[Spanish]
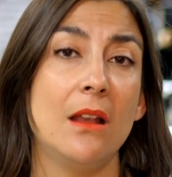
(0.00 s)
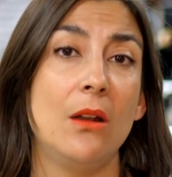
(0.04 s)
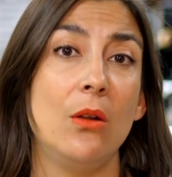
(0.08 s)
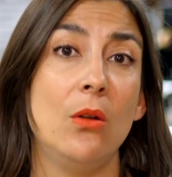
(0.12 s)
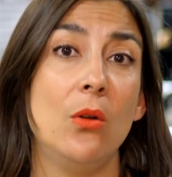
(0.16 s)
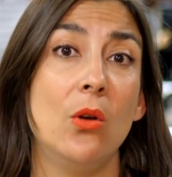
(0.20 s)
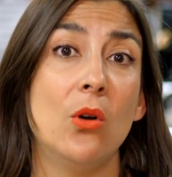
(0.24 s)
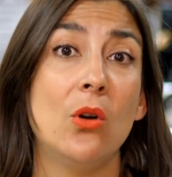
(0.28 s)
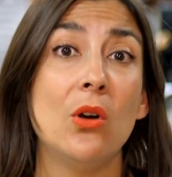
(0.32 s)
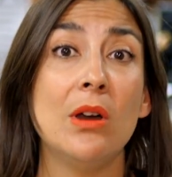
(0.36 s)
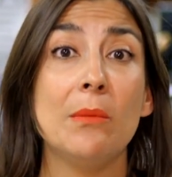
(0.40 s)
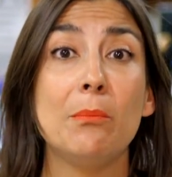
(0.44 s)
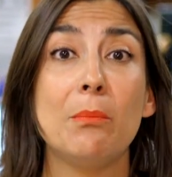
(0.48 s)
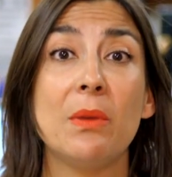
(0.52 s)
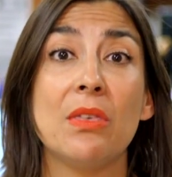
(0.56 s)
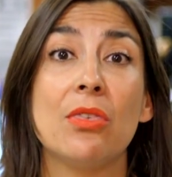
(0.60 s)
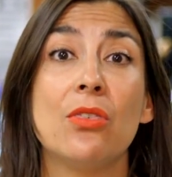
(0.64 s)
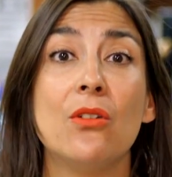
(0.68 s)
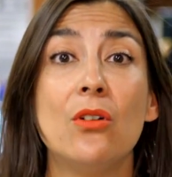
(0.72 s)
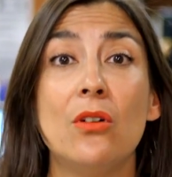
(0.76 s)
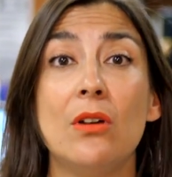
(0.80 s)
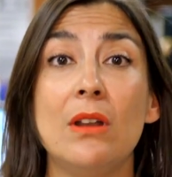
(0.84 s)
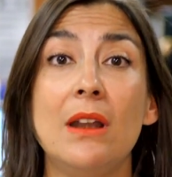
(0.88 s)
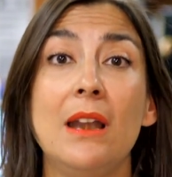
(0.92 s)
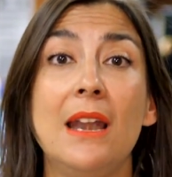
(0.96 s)
Luego
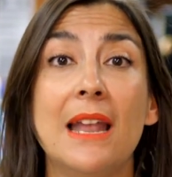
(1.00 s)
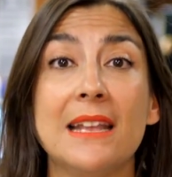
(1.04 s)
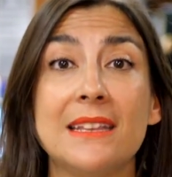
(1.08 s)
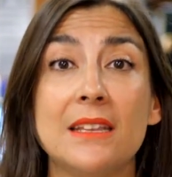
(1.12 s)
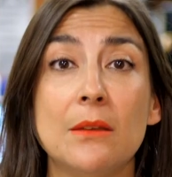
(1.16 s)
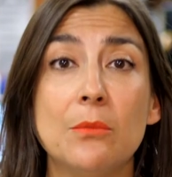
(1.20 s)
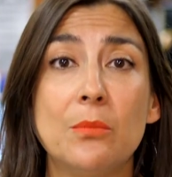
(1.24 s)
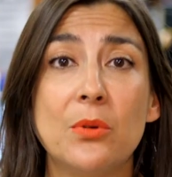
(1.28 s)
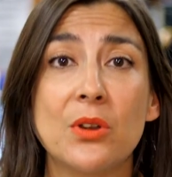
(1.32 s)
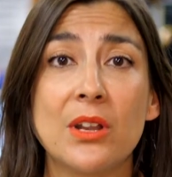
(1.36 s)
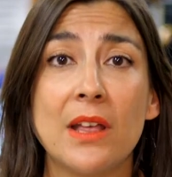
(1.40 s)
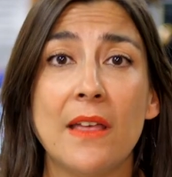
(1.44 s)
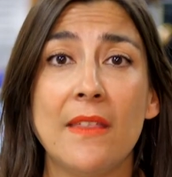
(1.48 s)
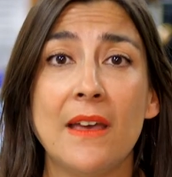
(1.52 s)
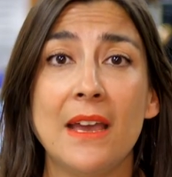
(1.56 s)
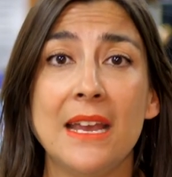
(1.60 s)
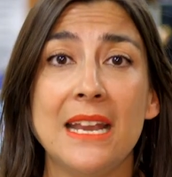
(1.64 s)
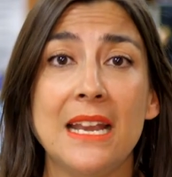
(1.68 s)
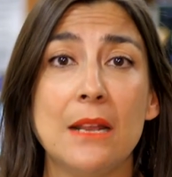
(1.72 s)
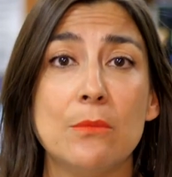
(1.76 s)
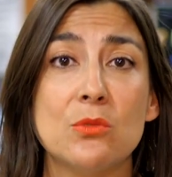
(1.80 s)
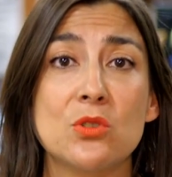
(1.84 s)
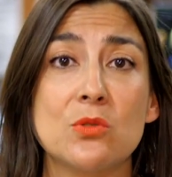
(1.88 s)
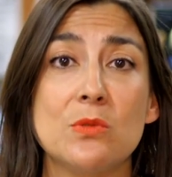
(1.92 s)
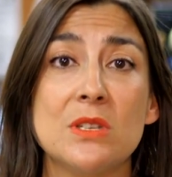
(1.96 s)
empezó la temporada y
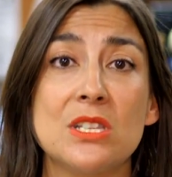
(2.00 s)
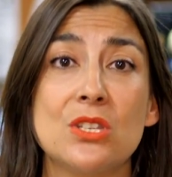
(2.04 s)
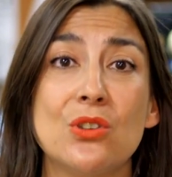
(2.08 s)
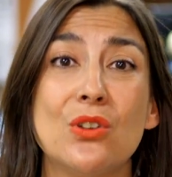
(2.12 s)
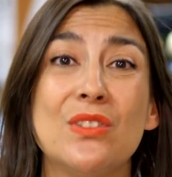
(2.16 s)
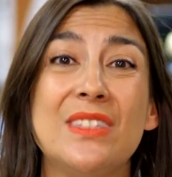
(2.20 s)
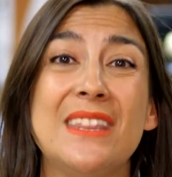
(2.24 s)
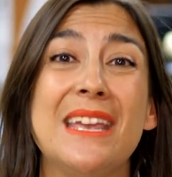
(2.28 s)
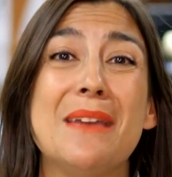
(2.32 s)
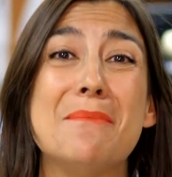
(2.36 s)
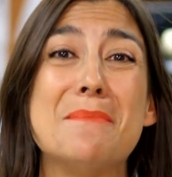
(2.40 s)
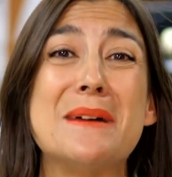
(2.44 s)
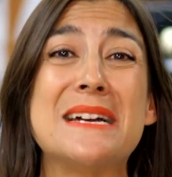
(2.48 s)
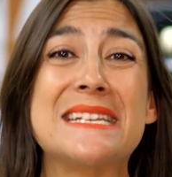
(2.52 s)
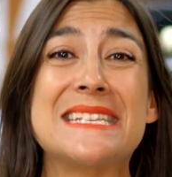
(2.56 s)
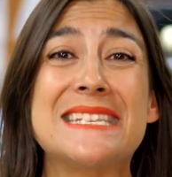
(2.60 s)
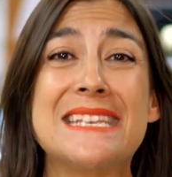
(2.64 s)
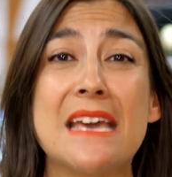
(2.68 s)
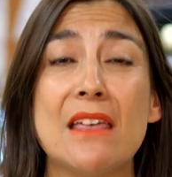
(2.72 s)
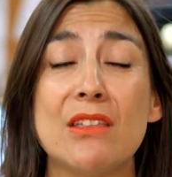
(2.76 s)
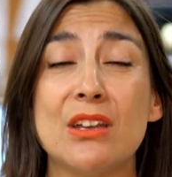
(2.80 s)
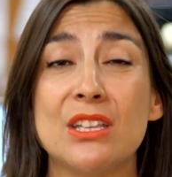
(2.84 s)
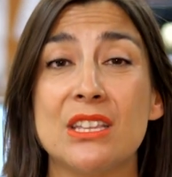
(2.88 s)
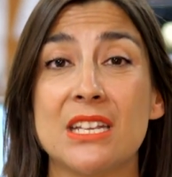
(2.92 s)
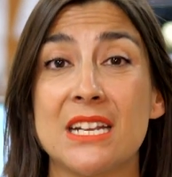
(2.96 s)
le hemos visto
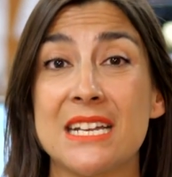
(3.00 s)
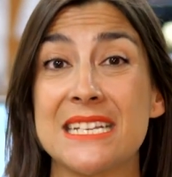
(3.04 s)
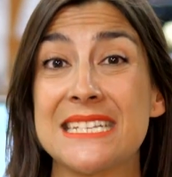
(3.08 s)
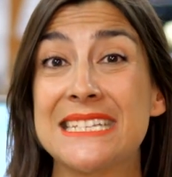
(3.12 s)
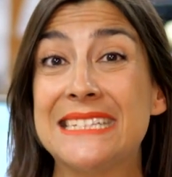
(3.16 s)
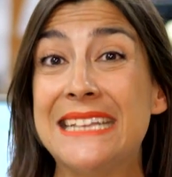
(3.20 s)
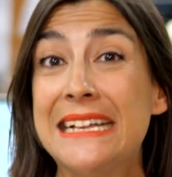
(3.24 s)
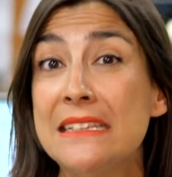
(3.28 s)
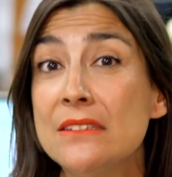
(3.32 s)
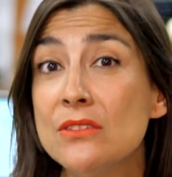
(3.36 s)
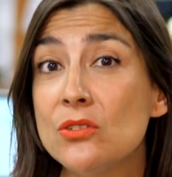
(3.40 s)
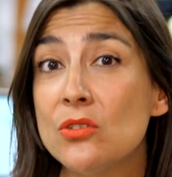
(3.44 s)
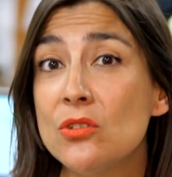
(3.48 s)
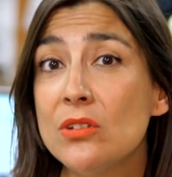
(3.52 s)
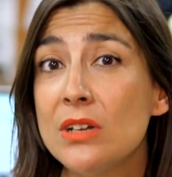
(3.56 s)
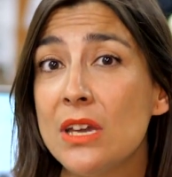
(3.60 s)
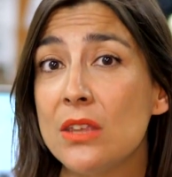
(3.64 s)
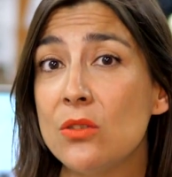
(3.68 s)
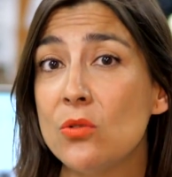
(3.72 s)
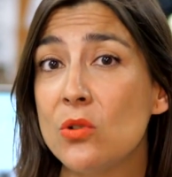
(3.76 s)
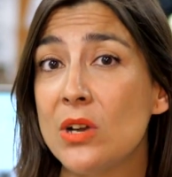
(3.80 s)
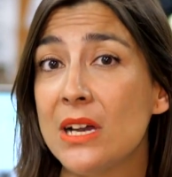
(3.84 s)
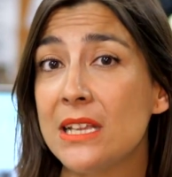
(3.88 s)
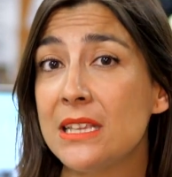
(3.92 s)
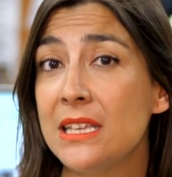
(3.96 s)
demasiado atrás, tanto que
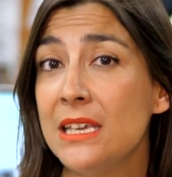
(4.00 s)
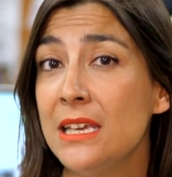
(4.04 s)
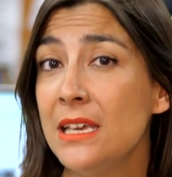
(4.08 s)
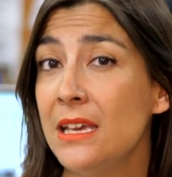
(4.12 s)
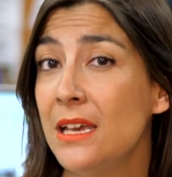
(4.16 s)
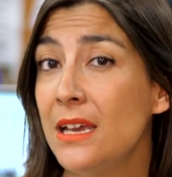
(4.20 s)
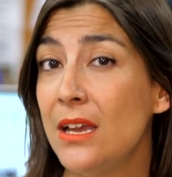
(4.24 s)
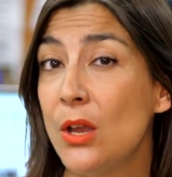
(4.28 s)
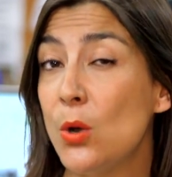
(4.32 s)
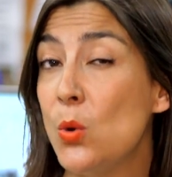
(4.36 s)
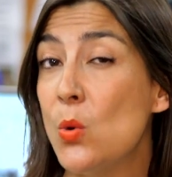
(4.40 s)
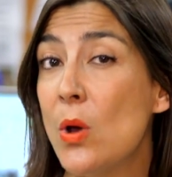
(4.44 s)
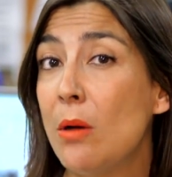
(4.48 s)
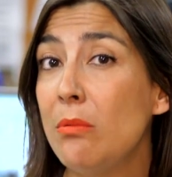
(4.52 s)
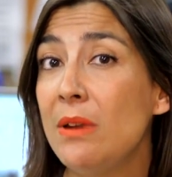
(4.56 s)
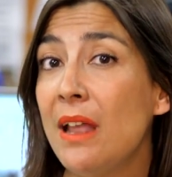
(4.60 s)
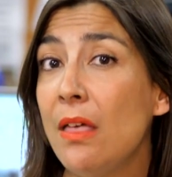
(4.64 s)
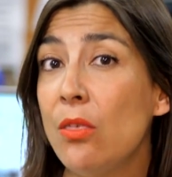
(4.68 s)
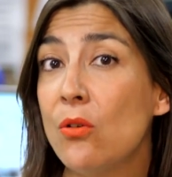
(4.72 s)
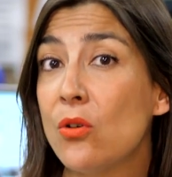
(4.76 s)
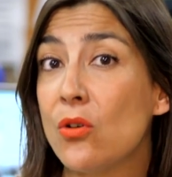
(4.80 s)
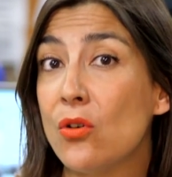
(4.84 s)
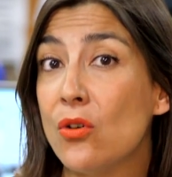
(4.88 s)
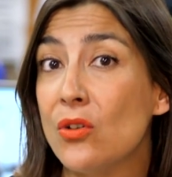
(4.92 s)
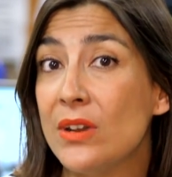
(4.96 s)
Ducati no ha
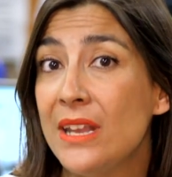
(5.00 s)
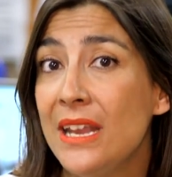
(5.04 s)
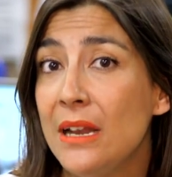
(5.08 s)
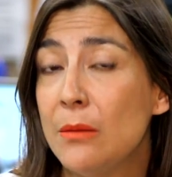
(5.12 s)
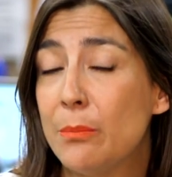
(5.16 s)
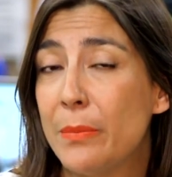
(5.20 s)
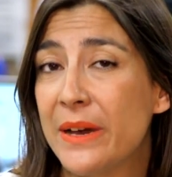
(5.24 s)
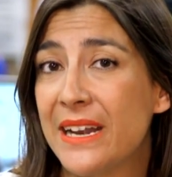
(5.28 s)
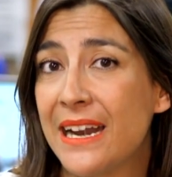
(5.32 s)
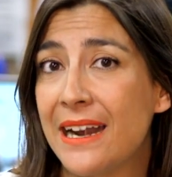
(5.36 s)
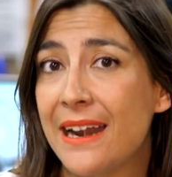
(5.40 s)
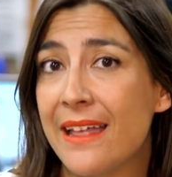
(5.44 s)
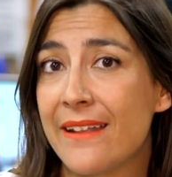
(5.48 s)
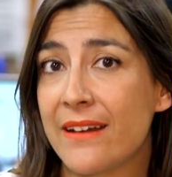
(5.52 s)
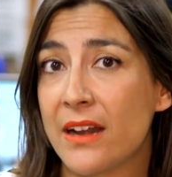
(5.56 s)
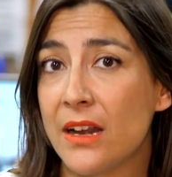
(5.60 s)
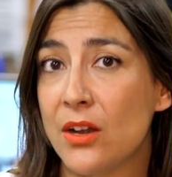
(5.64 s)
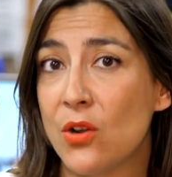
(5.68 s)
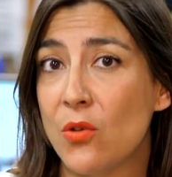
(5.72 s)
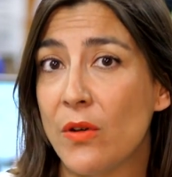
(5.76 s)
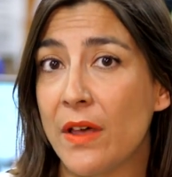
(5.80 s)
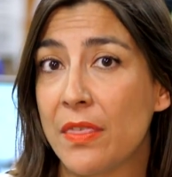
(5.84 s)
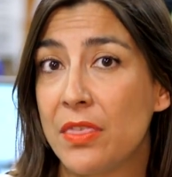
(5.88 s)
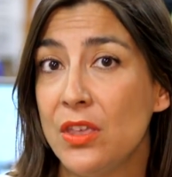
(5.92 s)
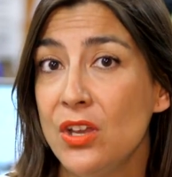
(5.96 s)
hablado con él para la
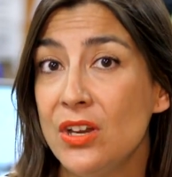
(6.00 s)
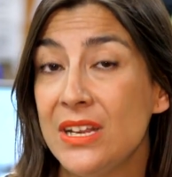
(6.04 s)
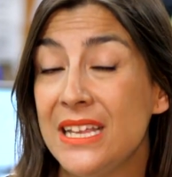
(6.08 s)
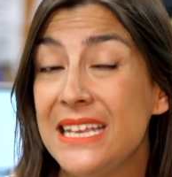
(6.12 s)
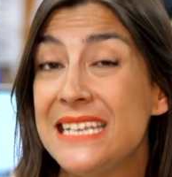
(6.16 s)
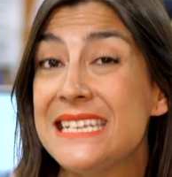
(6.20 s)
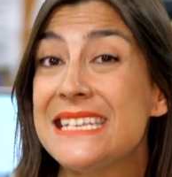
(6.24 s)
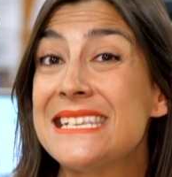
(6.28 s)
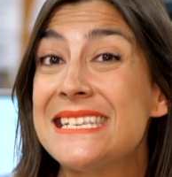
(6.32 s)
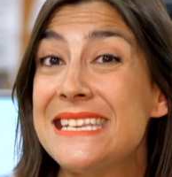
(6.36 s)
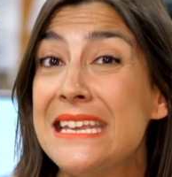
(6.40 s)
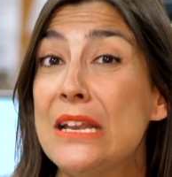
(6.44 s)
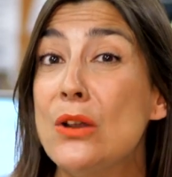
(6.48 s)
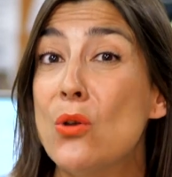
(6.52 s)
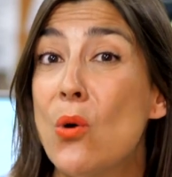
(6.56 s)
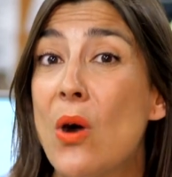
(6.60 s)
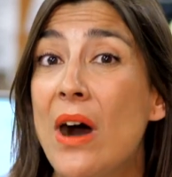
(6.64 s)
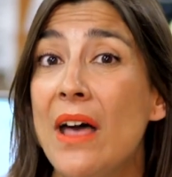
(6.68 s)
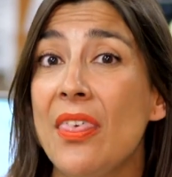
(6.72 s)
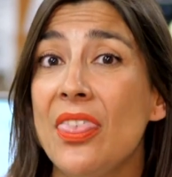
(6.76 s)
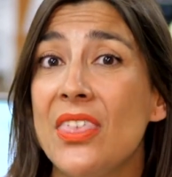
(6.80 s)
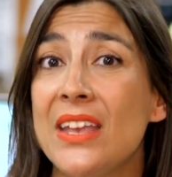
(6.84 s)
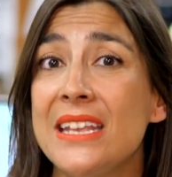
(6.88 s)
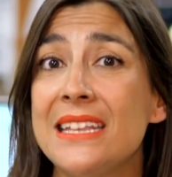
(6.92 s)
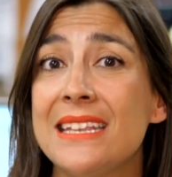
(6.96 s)
renovación y si lo
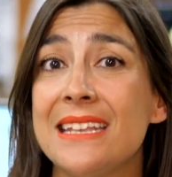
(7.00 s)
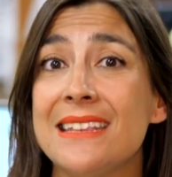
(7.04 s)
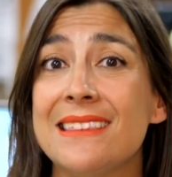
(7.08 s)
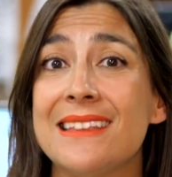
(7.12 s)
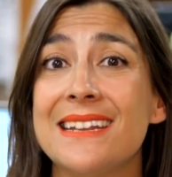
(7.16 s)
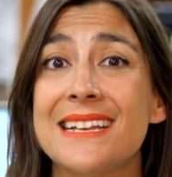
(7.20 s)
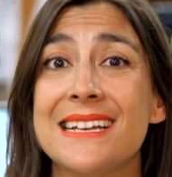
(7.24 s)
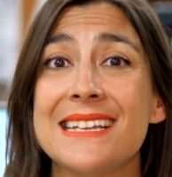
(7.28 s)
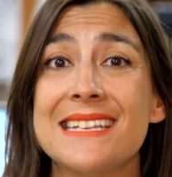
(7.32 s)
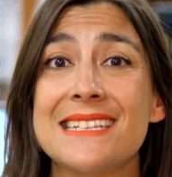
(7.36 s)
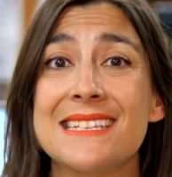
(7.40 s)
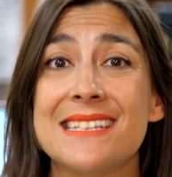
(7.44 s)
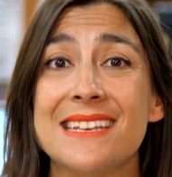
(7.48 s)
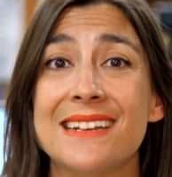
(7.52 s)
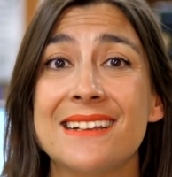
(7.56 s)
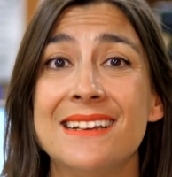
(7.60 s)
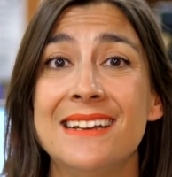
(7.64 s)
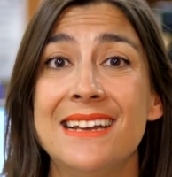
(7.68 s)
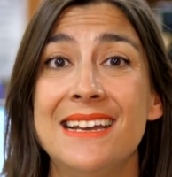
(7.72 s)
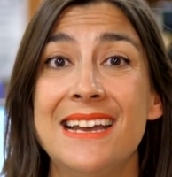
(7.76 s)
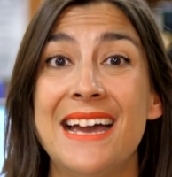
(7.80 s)
hace tendrá que ser